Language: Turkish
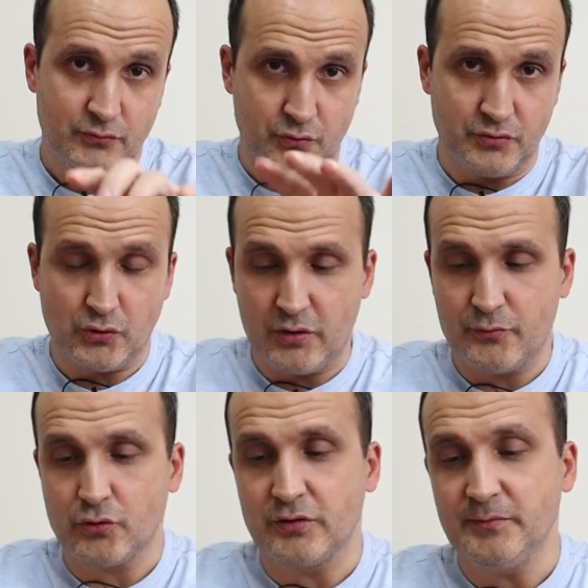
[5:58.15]
Onu
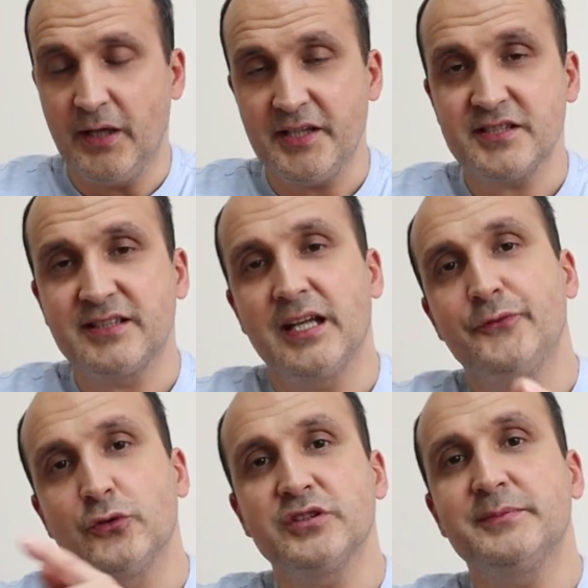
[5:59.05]
söylemiş olayım. Ayrıca
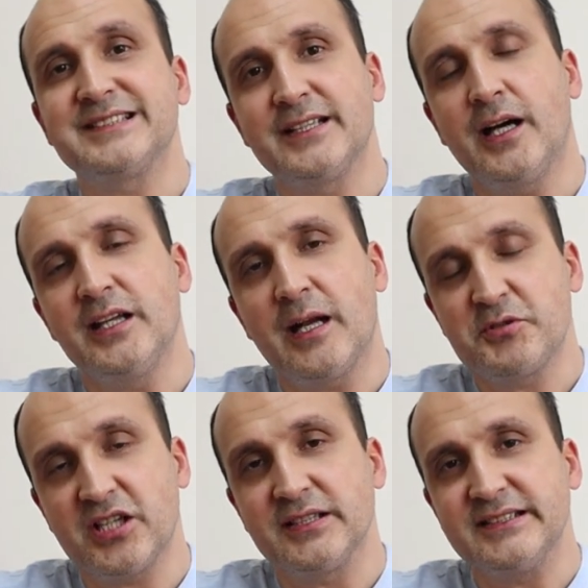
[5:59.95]
telefonda mesela
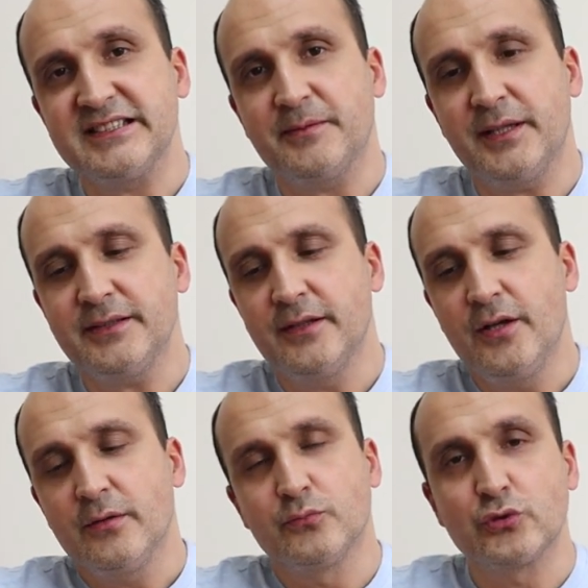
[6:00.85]
alarm çaldığı zaman
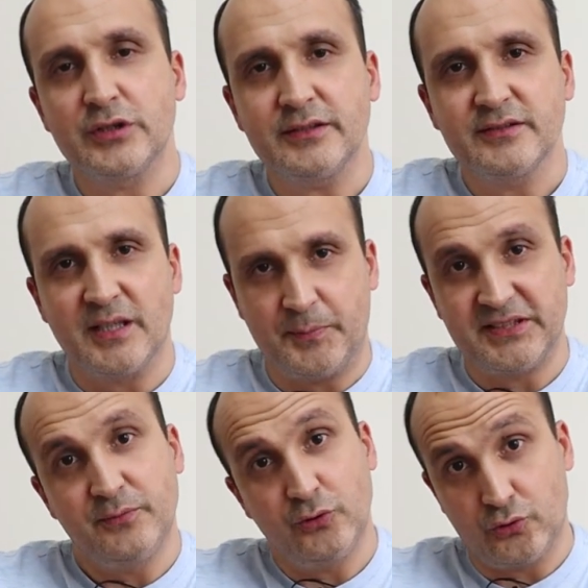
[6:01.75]
buradan
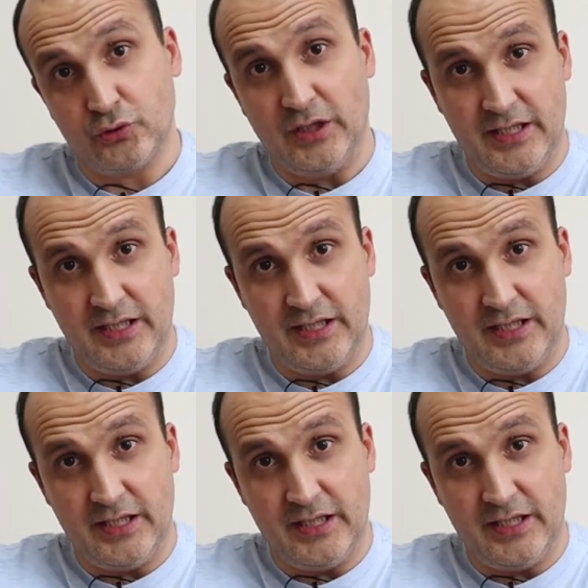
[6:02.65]
kapatabiliyorsunuz